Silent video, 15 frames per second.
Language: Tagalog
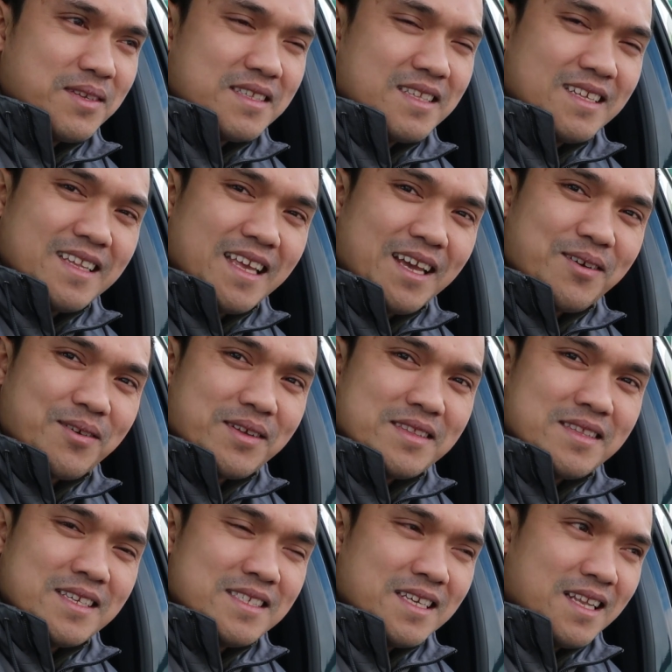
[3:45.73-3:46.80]

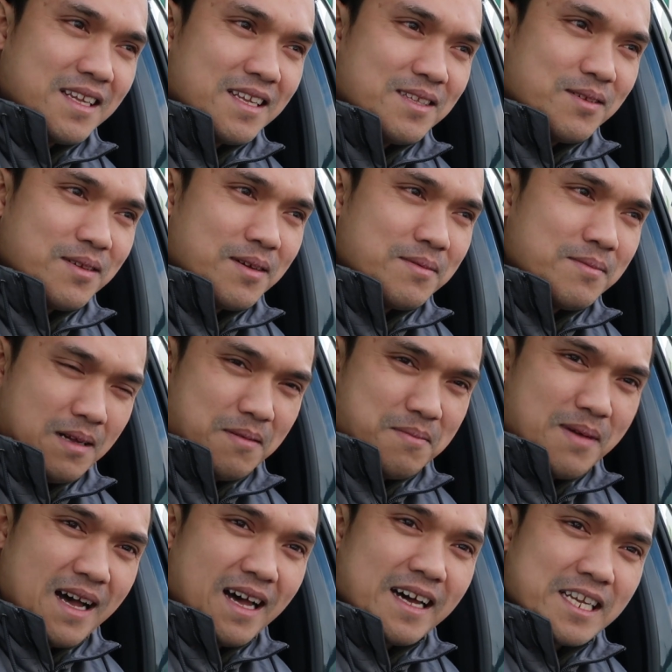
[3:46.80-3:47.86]
nagde-decorate din sila rito
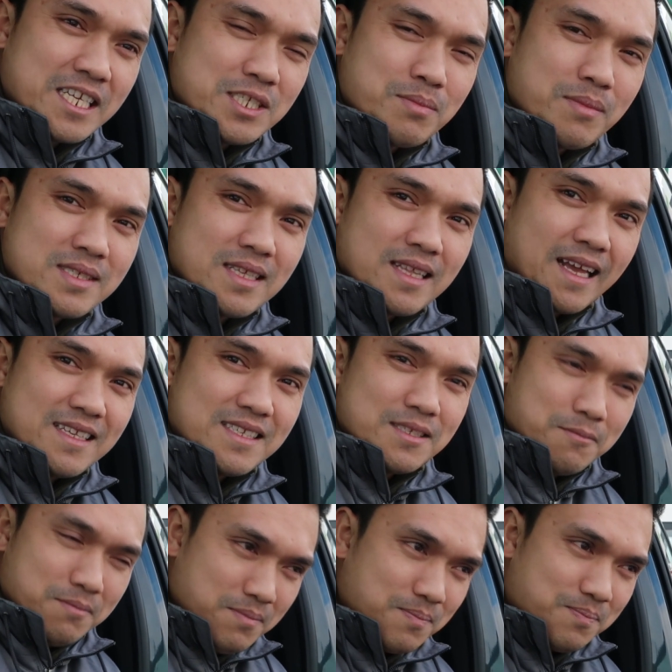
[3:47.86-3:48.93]
ng mga Christmas lights